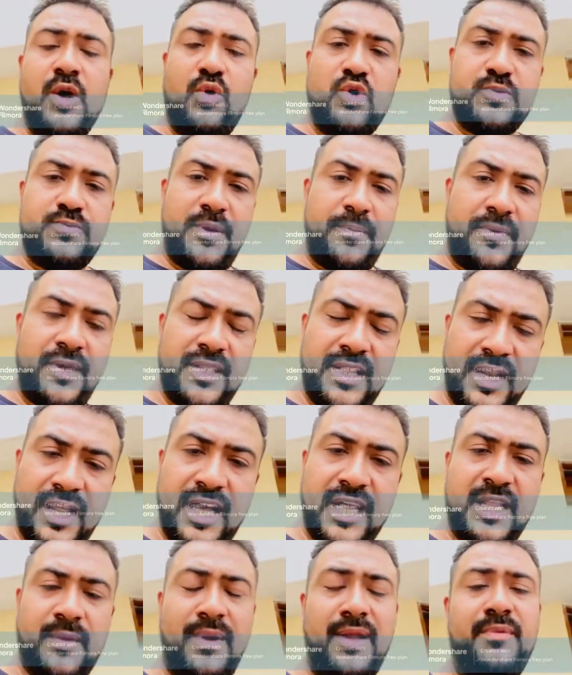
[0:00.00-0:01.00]
उस पेपर देने
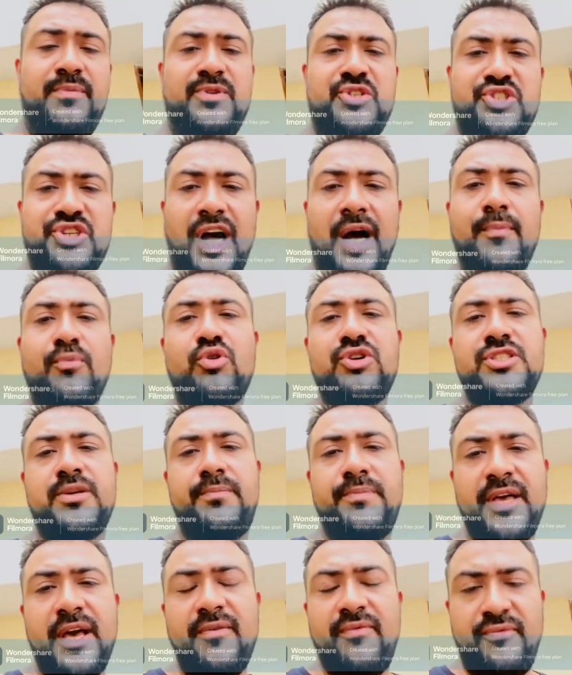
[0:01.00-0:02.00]
आने बाद शाम को जब
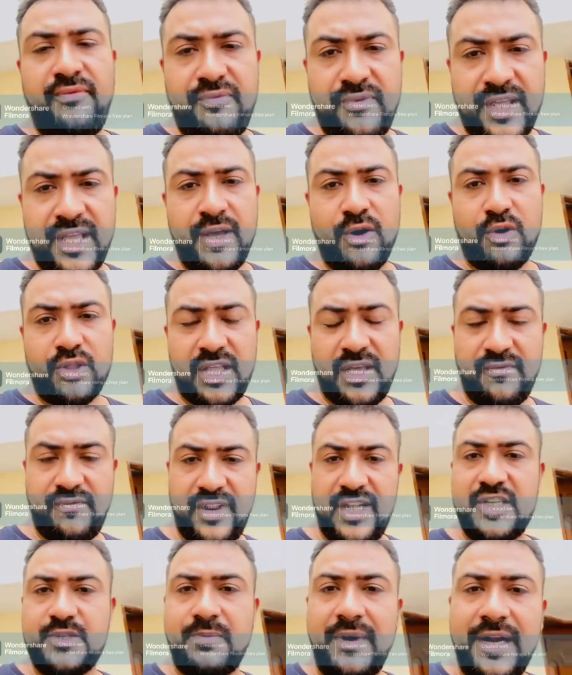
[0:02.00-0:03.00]
भी आप फ्री होते हैं
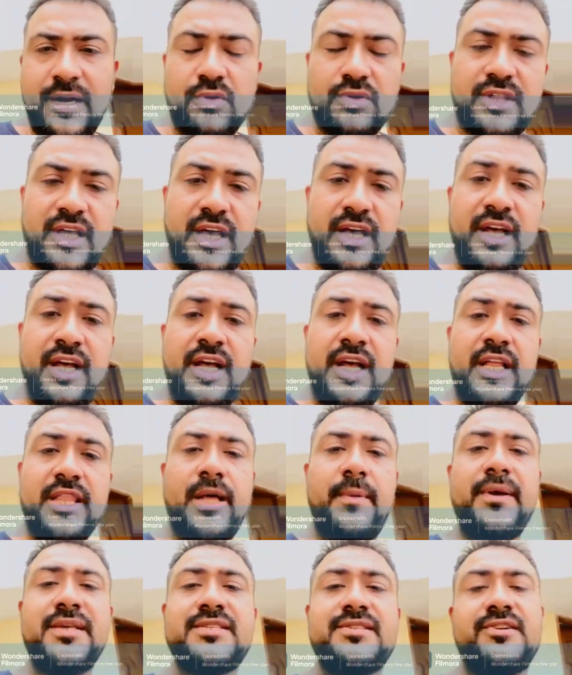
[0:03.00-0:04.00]
फ्रेश माइंड होता है
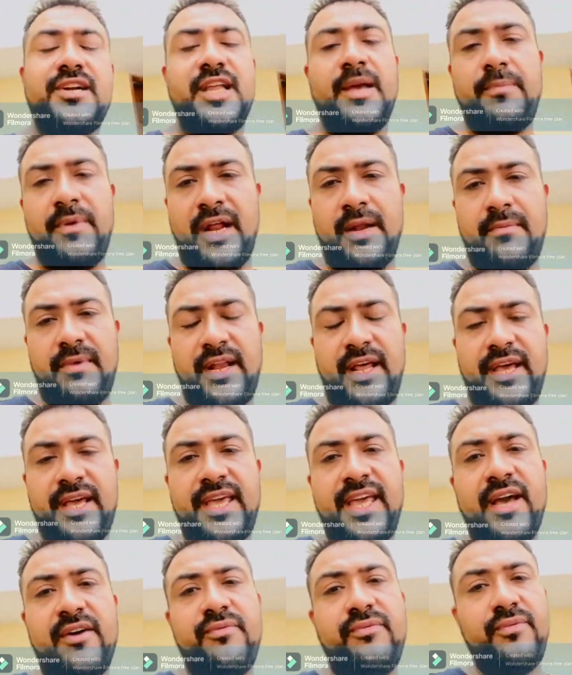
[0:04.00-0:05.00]
तब एक स्टडी प्लान बनाएं
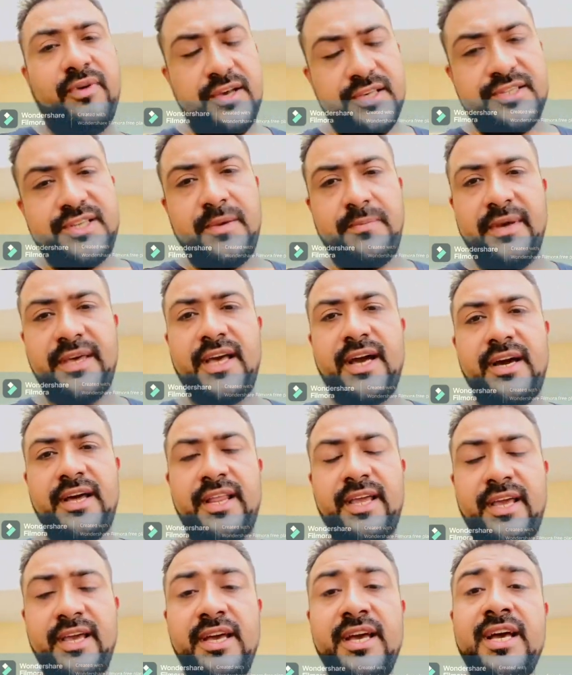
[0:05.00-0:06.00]
कि आप फर्स्ट डे पे क्या
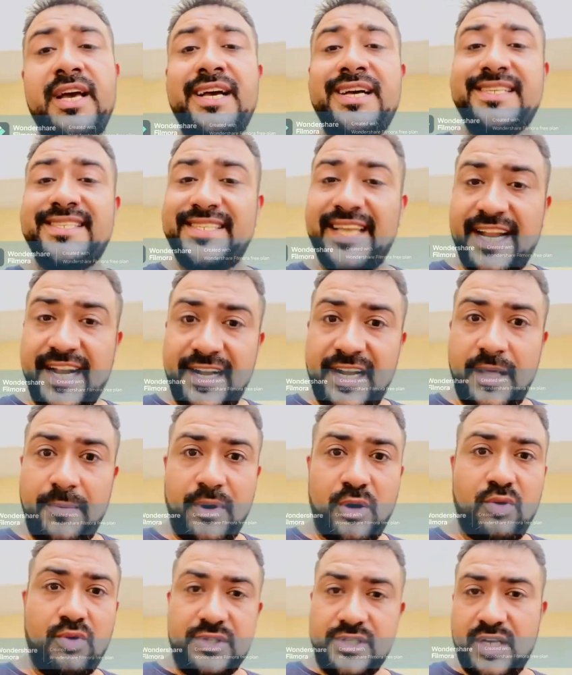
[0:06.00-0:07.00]
करेंगे सेकेंड डे पे
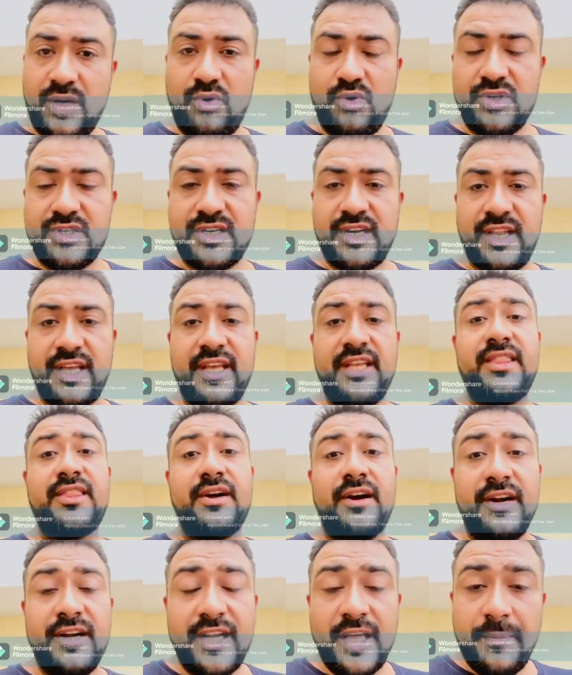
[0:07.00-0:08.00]
कौन सा कोर्स करेंगे
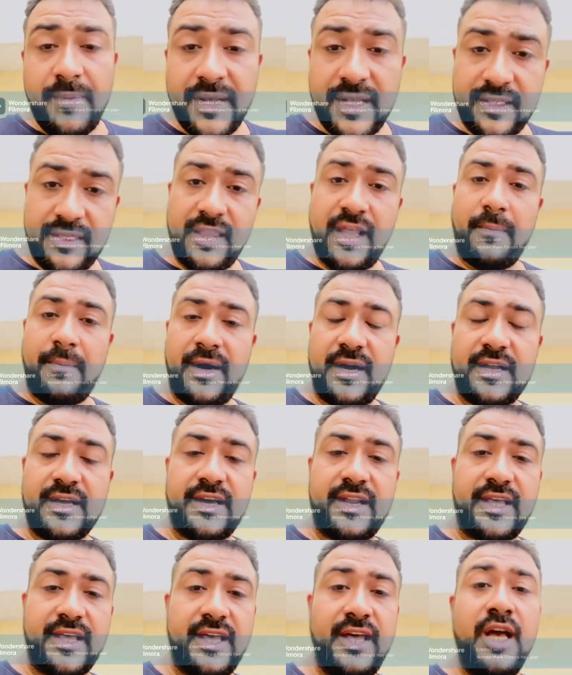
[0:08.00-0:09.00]
थर्ड डे पे कितना पार्ट
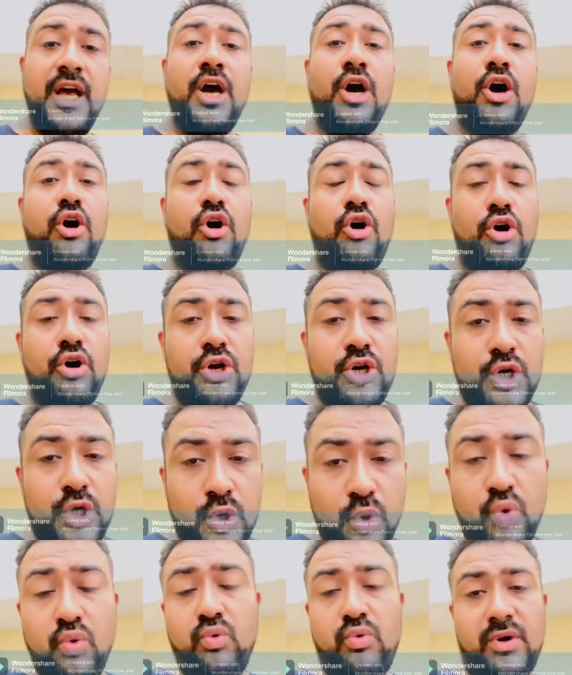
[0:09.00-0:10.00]
करेंगे और
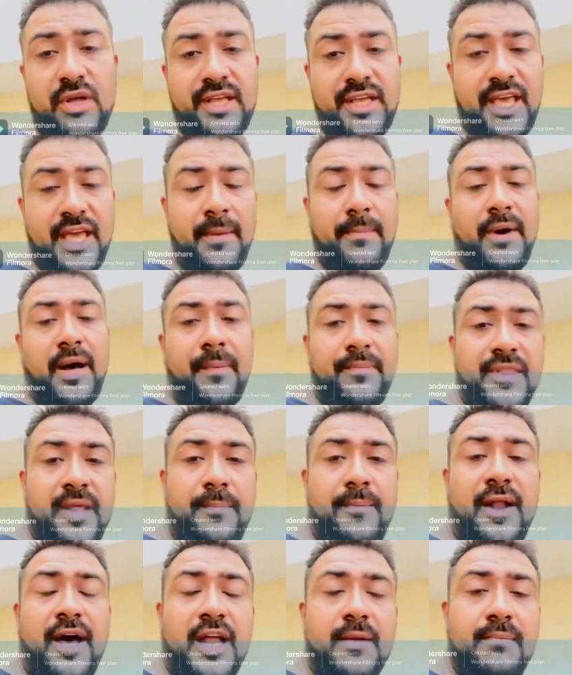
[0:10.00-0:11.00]
डू ये अपने
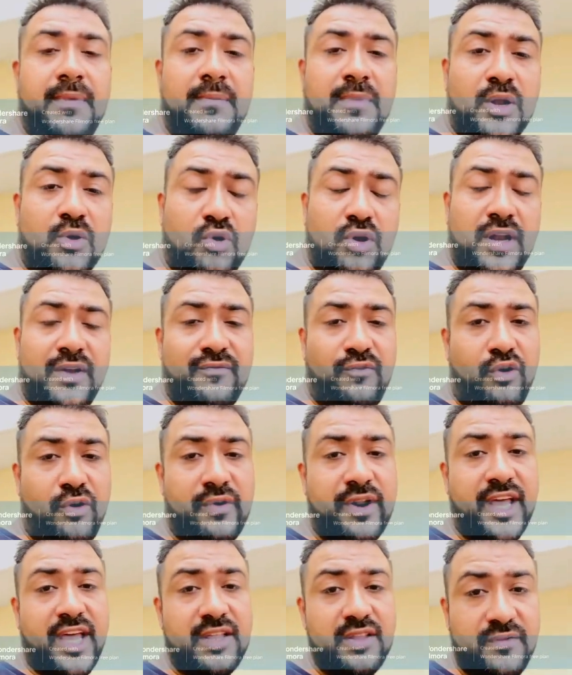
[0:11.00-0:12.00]
प्लान में बिल्कुल इन्वॉल्व
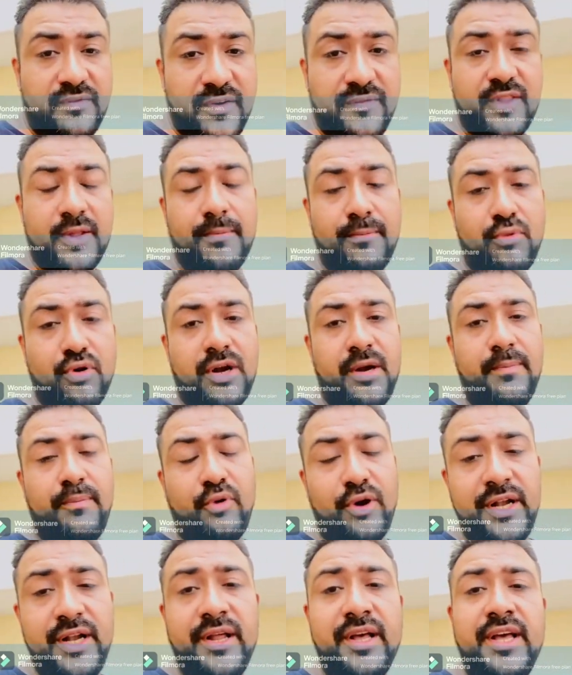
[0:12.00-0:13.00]
रखें द फिफ्थ इंपॉर्टेंट
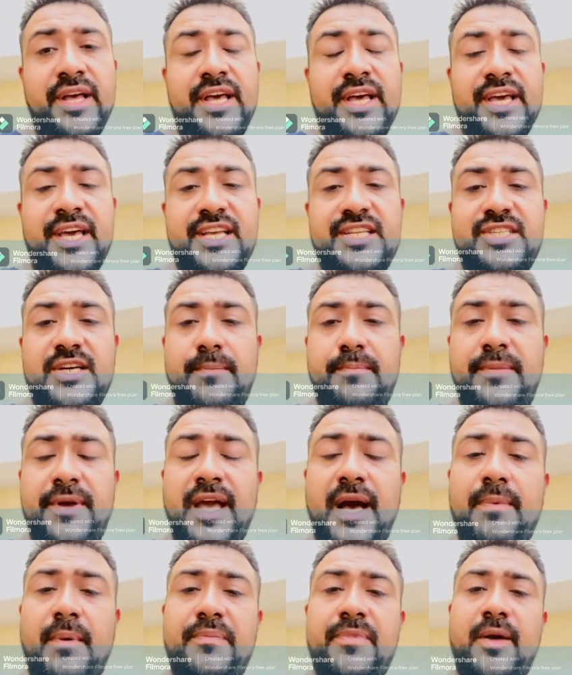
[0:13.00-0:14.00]
पॉइंट कि जब भी
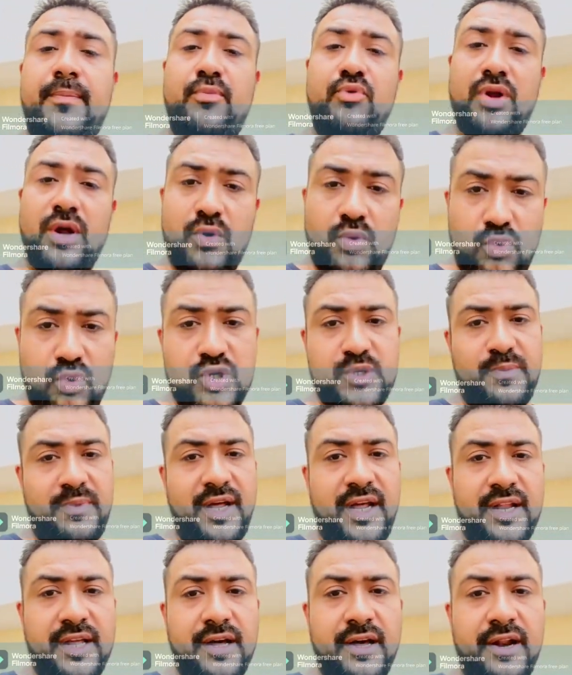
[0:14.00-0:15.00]
आप अपना पूरा कोर्स
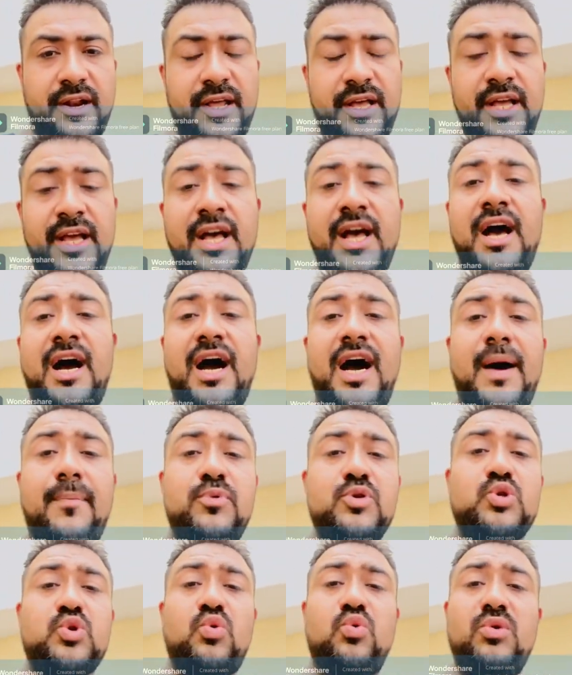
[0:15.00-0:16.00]
प्लान कर रहे हैं आप
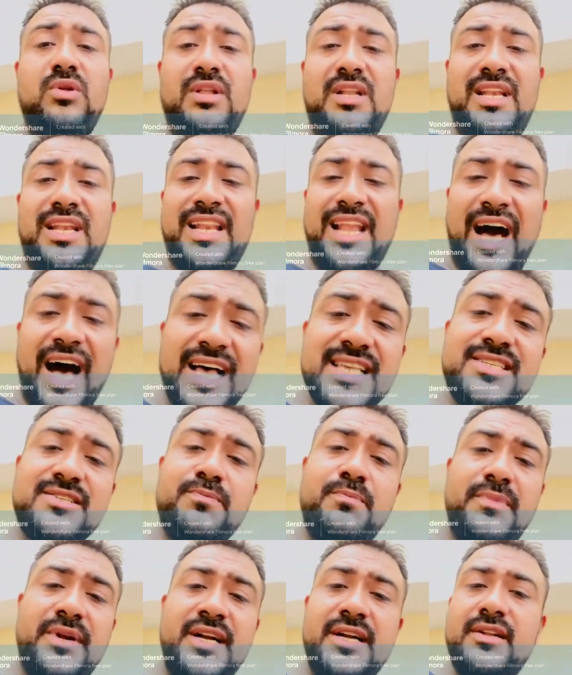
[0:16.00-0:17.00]
उसको लास्ट
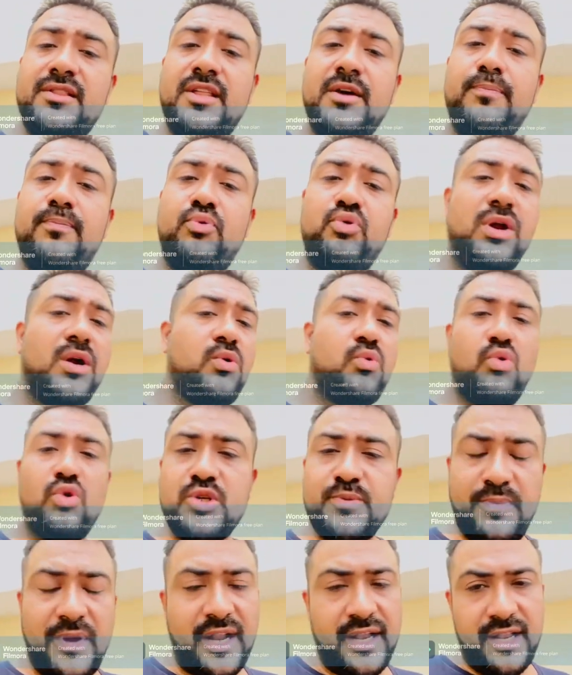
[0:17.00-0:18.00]
मिनट तक पूरा कोर्स
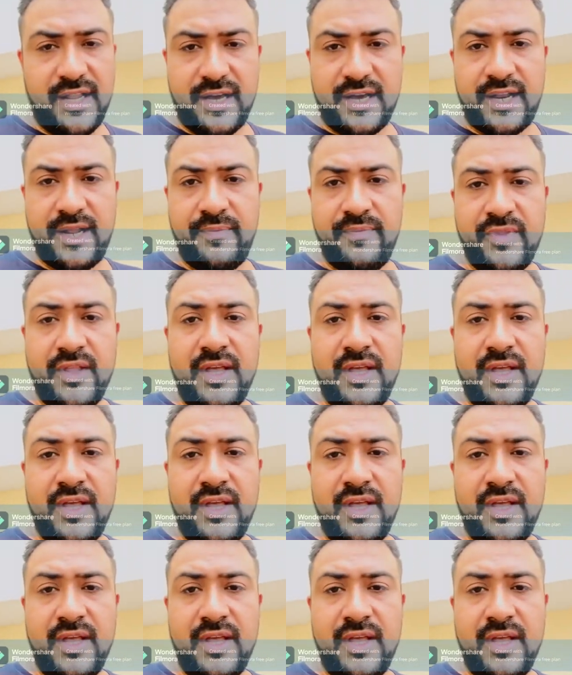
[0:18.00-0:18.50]
प्लान ना करें